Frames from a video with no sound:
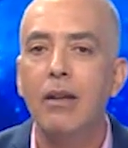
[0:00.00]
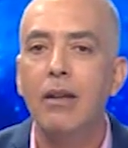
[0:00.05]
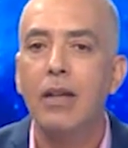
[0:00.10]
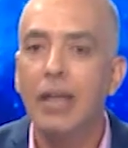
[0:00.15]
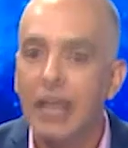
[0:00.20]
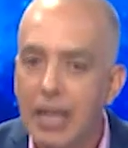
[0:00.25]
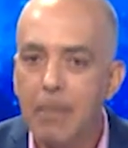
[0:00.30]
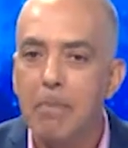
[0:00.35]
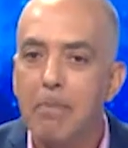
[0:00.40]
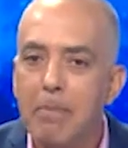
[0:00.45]

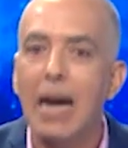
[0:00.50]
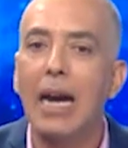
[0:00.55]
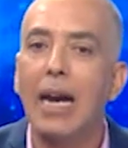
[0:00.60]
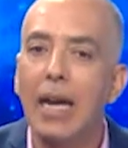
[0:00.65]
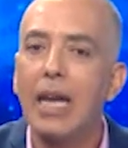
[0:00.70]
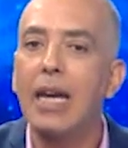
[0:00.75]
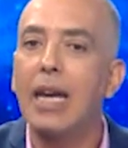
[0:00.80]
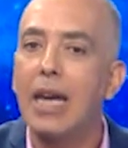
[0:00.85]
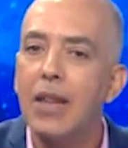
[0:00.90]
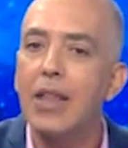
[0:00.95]

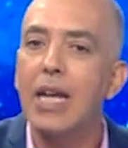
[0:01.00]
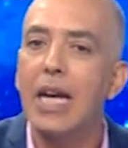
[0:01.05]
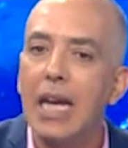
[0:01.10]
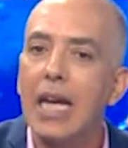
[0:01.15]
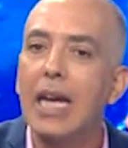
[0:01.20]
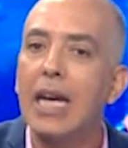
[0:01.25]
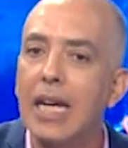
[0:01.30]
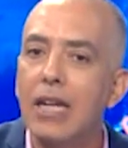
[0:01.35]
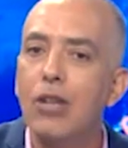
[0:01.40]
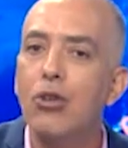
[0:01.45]
ينبغي
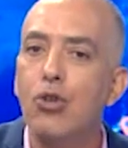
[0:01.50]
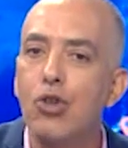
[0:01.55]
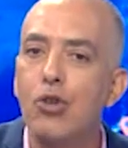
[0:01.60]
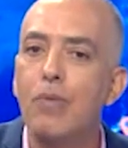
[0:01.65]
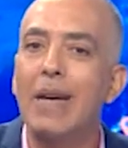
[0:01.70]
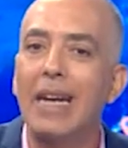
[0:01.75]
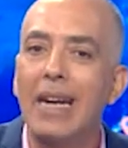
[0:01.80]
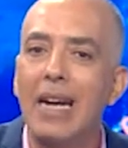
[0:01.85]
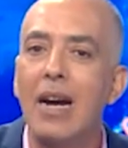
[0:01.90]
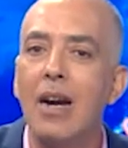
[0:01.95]
كذلك أن
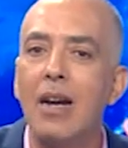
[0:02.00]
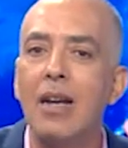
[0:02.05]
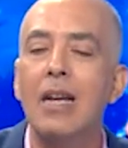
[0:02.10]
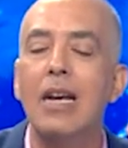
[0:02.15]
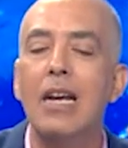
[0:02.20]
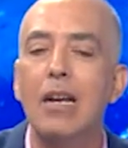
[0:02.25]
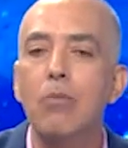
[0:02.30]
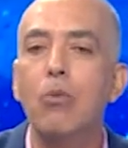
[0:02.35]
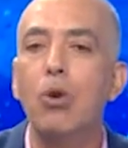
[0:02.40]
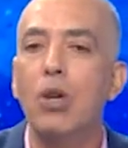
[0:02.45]
نجبر
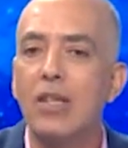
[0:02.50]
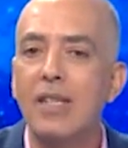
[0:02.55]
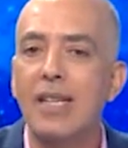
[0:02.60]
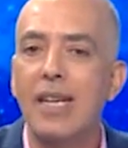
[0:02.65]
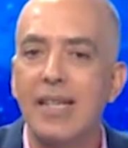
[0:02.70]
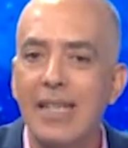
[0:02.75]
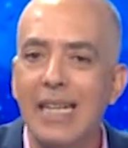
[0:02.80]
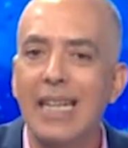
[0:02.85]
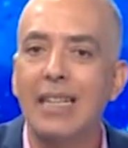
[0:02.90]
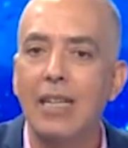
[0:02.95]

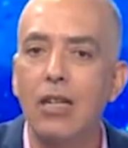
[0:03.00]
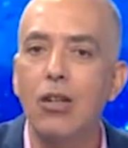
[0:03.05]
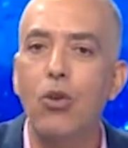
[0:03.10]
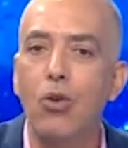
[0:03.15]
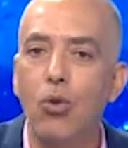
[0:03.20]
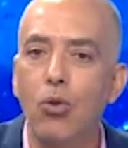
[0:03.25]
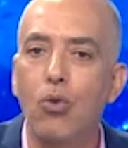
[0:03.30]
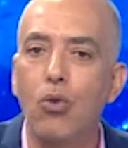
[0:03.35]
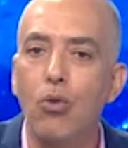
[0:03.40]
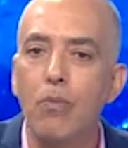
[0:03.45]
المؤسسات
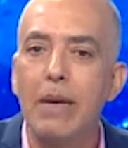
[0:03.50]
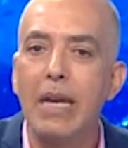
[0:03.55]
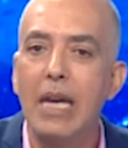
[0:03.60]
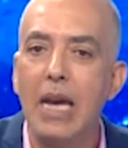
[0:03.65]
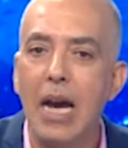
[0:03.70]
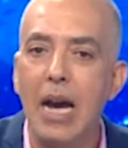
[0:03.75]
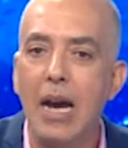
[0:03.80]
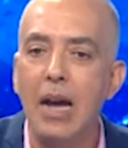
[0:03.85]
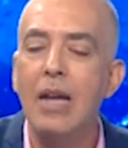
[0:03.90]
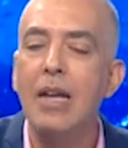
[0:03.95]

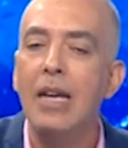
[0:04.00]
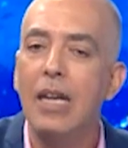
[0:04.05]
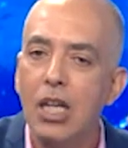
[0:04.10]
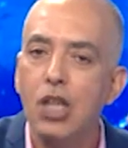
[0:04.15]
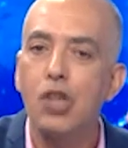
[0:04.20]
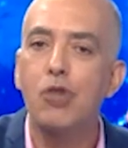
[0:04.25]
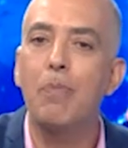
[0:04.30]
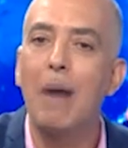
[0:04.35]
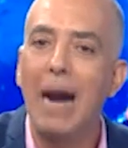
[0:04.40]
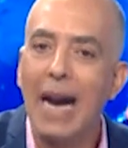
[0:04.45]
الحكومية
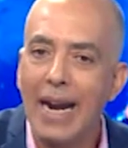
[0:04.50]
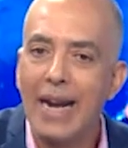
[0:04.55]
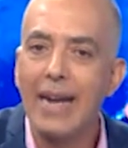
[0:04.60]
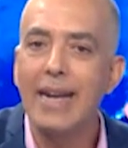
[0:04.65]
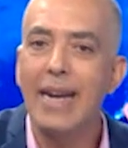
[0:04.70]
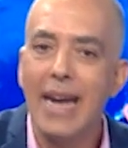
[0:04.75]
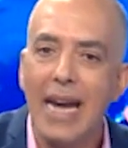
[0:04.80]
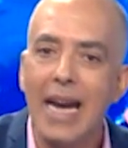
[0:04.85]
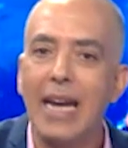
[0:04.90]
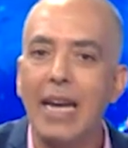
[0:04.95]
إجبارا
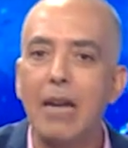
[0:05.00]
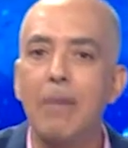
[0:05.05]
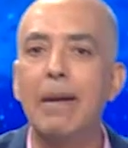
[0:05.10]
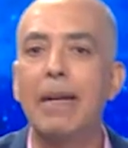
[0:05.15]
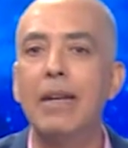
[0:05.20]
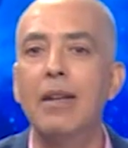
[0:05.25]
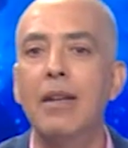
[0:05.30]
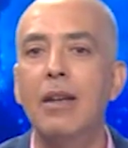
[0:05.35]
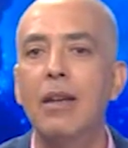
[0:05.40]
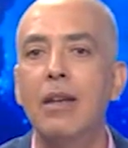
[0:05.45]

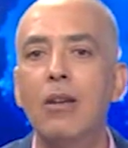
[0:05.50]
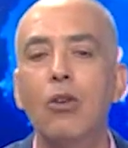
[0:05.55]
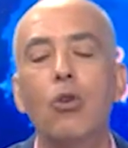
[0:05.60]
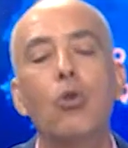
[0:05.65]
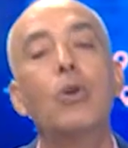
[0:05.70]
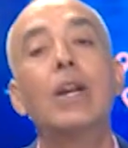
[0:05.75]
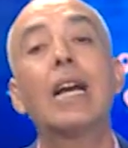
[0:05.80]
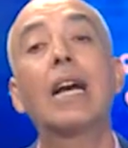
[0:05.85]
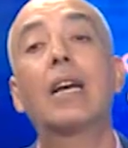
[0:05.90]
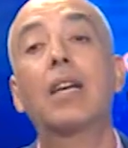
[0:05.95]
ناعما
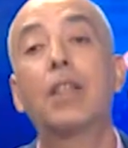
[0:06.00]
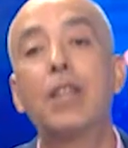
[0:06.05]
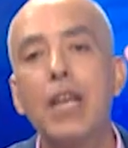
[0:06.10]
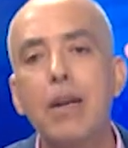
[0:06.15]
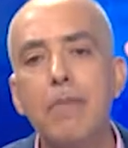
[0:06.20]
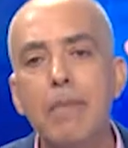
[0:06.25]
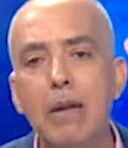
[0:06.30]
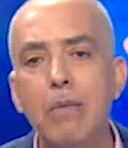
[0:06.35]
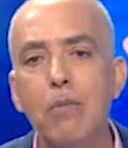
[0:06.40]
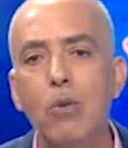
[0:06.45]
هناك كثير
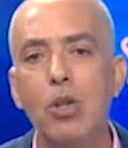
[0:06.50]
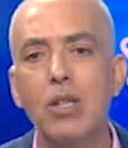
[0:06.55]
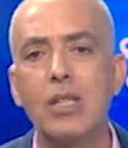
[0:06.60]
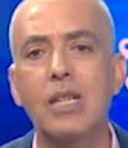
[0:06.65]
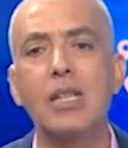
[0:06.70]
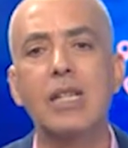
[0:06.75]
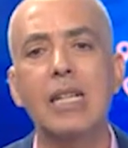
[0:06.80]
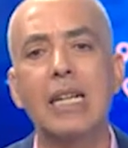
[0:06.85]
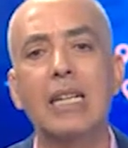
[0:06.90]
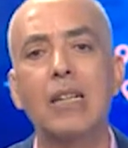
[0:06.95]
من
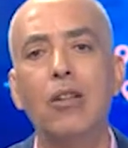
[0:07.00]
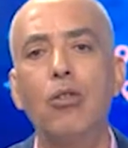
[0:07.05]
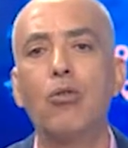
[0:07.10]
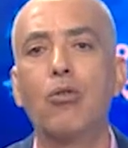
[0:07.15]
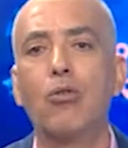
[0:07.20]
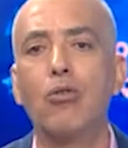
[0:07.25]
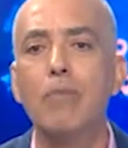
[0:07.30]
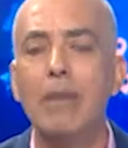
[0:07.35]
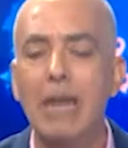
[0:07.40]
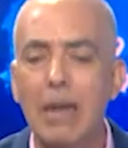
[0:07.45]
المؤسسات
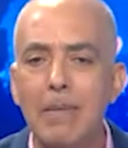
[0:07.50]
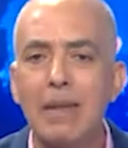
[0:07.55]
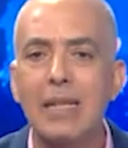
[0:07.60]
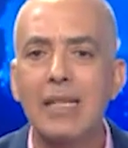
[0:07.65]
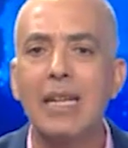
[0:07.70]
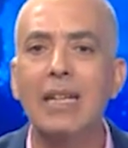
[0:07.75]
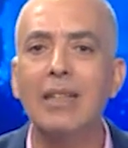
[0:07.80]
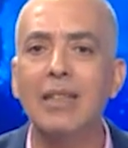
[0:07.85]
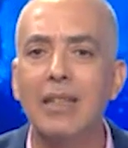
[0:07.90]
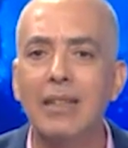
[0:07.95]
الحكومية ما
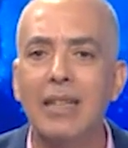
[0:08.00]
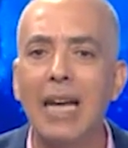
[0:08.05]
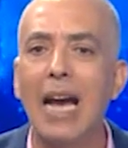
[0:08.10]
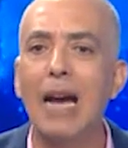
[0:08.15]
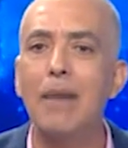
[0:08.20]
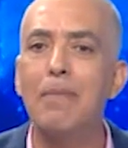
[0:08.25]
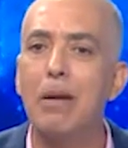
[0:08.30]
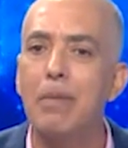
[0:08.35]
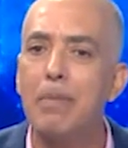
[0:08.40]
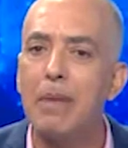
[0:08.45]
زالت
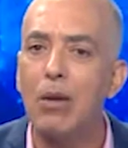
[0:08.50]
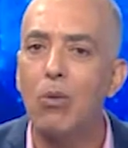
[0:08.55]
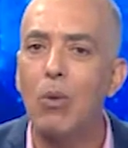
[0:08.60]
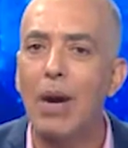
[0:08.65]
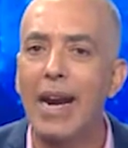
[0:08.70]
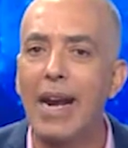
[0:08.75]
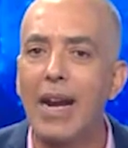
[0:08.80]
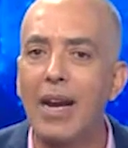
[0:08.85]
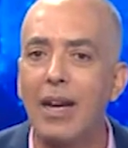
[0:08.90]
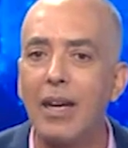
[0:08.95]
تتعامل
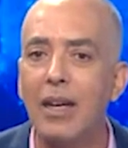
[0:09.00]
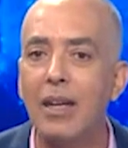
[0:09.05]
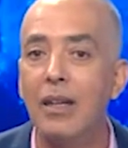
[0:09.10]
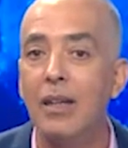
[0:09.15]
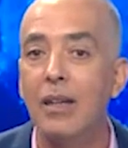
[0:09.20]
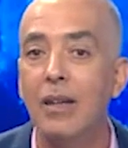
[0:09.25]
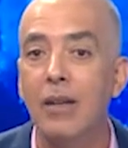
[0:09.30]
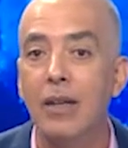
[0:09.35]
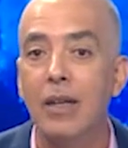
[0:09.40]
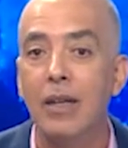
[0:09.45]
بالورق
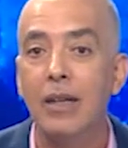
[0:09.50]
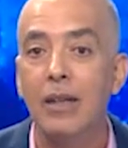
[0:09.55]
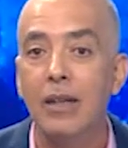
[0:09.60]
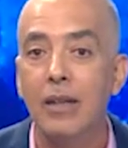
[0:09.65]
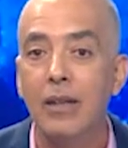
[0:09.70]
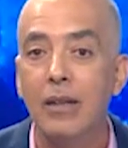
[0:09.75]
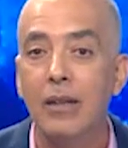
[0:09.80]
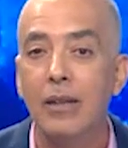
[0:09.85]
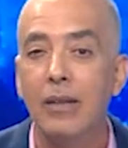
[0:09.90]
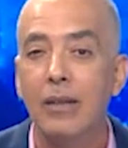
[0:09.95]

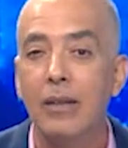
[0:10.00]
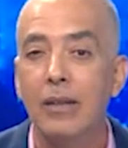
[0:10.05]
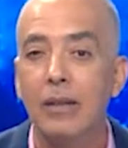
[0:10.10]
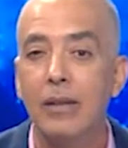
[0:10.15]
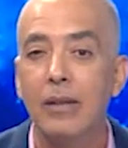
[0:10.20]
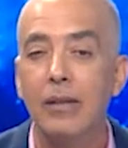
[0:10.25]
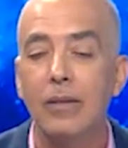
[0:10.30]
بالضبط